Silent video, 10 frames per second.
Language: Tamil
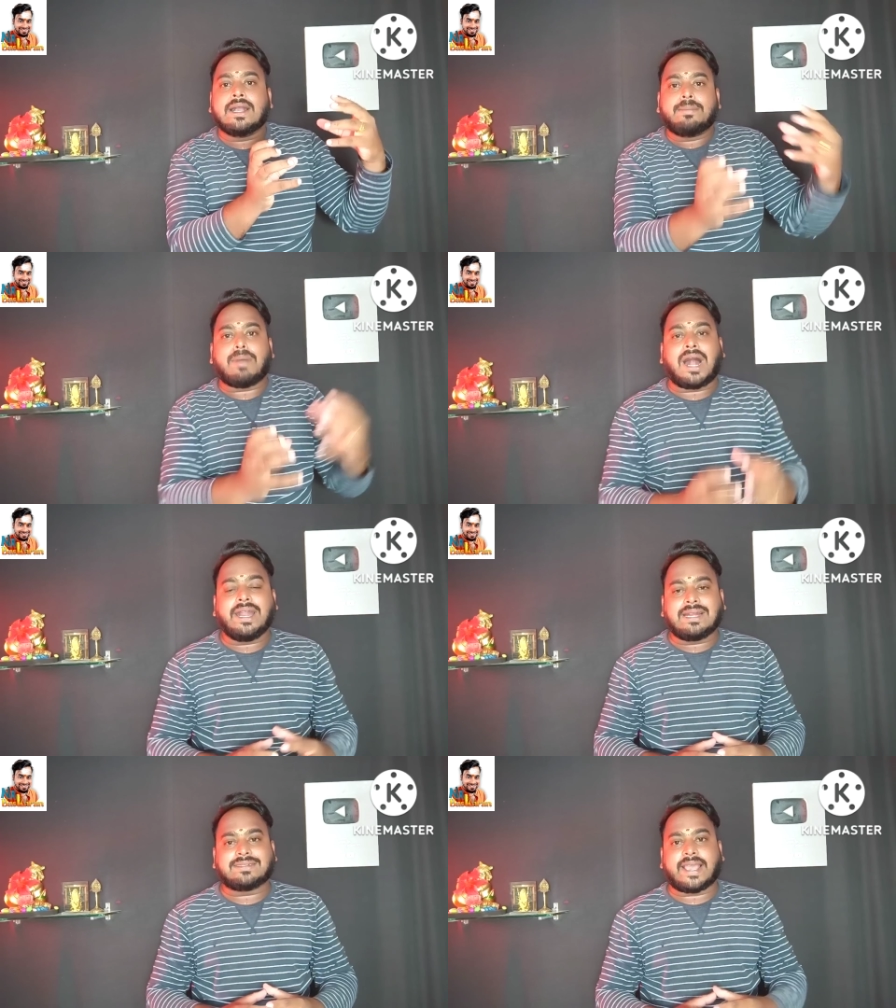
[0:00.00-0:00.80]
மாநில
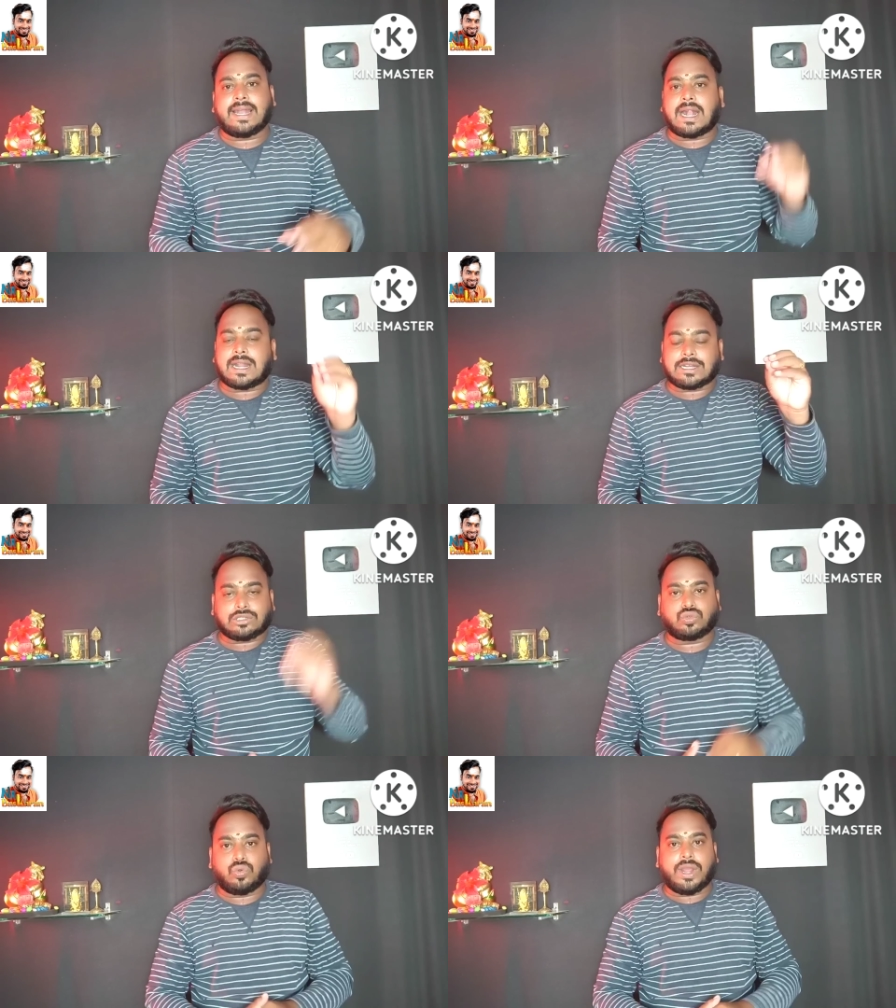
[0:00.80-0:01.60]
செயலாளர்
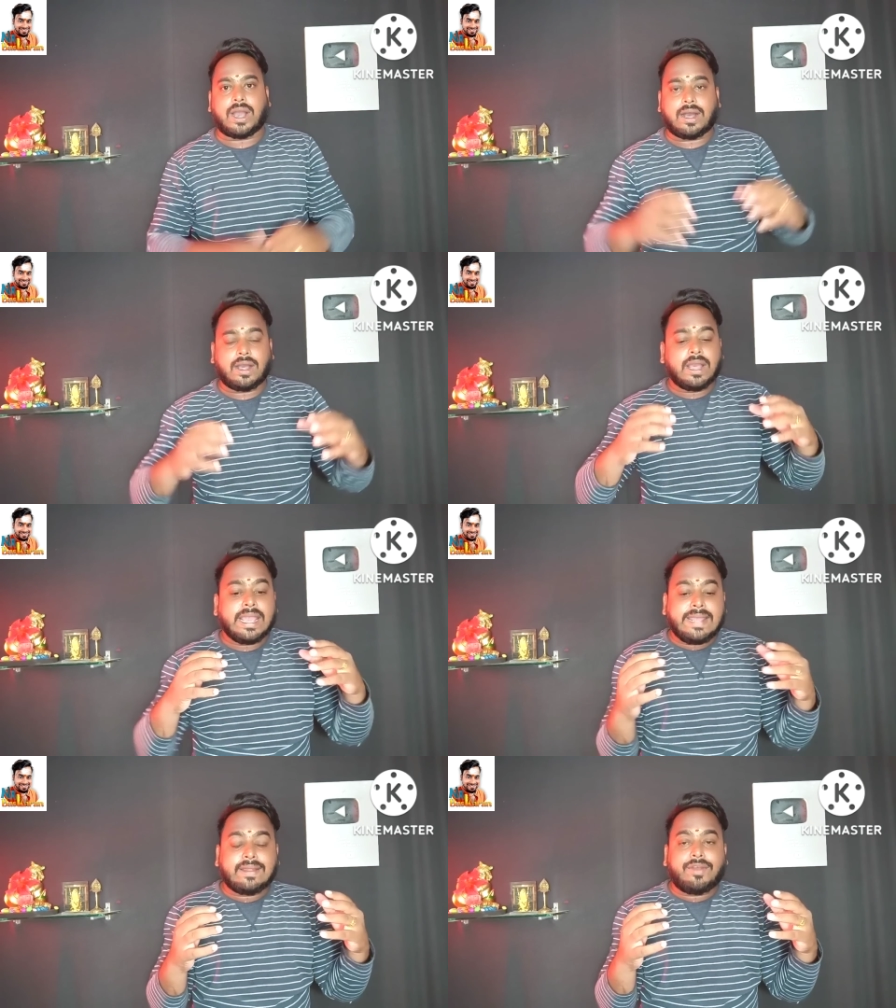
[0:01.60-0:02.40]
சூர்யா
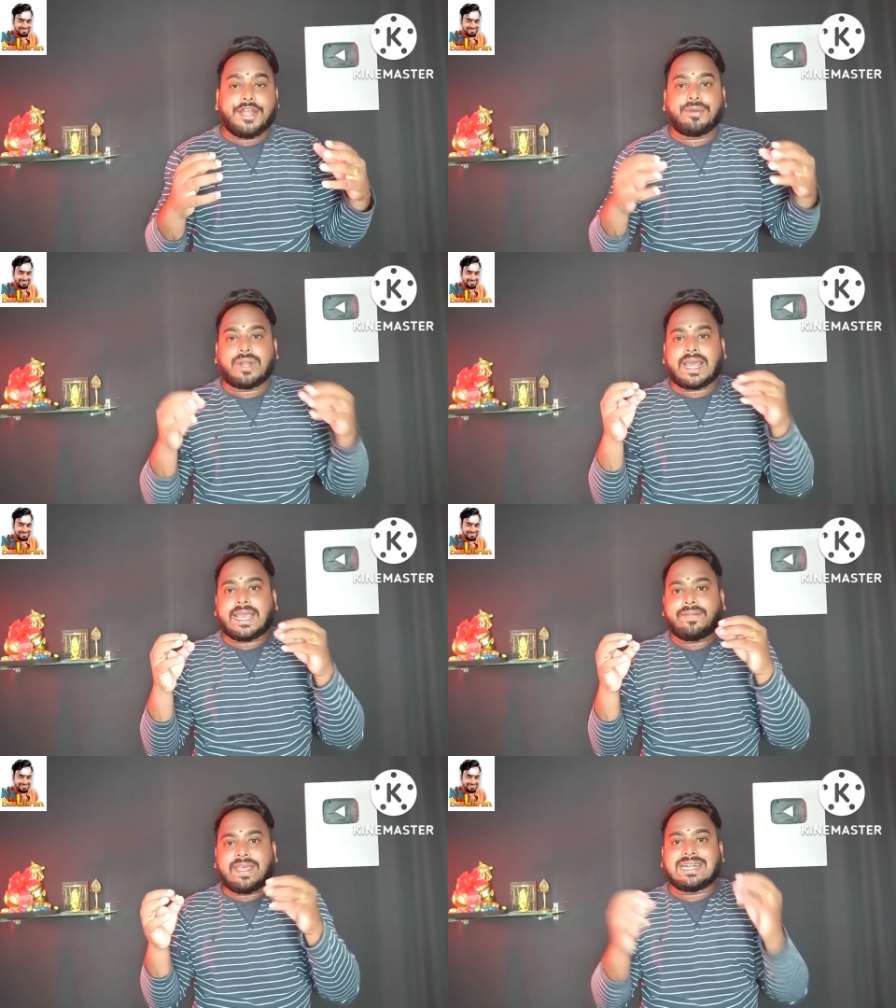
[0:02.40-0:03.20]
இந்த வீடியோவில் இந்த
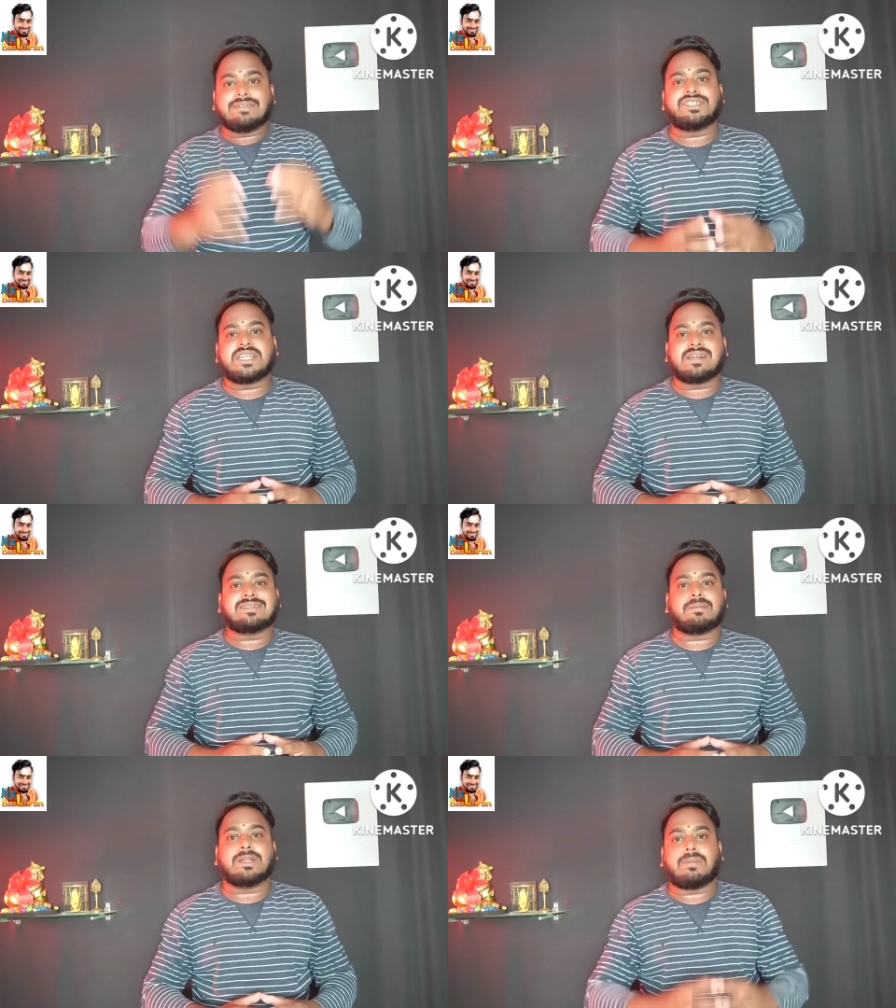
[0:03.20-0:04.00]
இரண்டு விஷயங்கள்
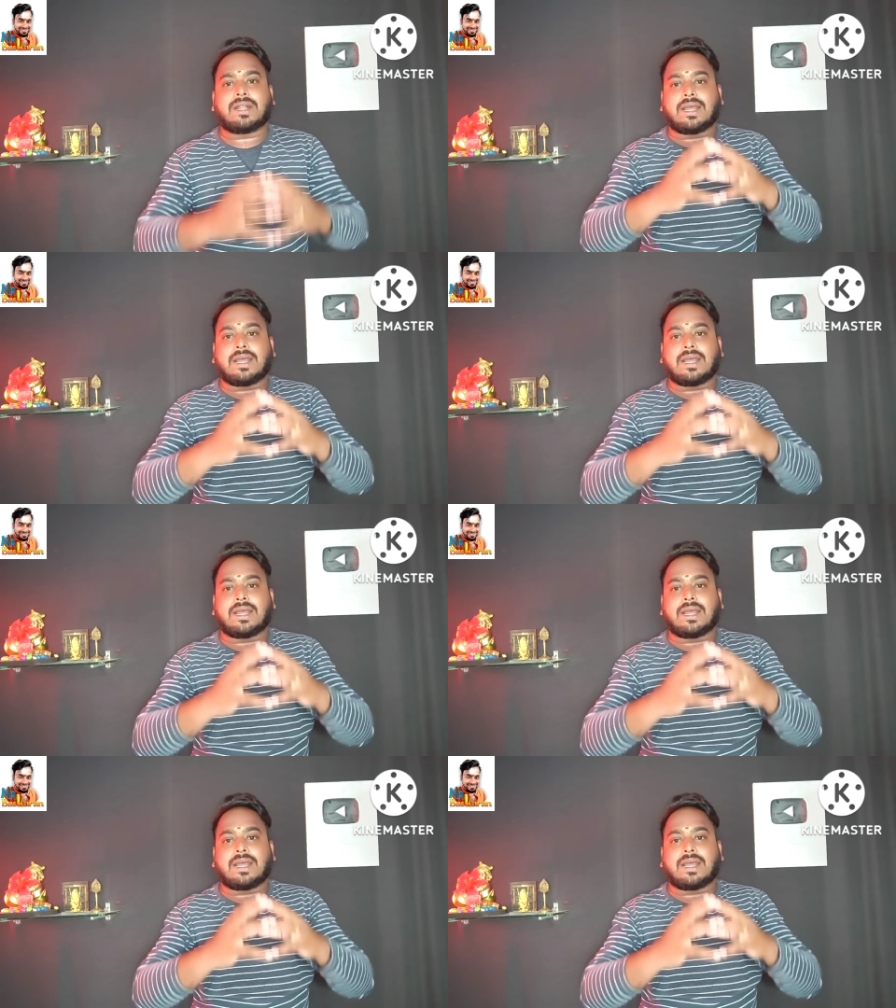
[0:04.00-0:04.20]
சம்மந்தப்பட்ட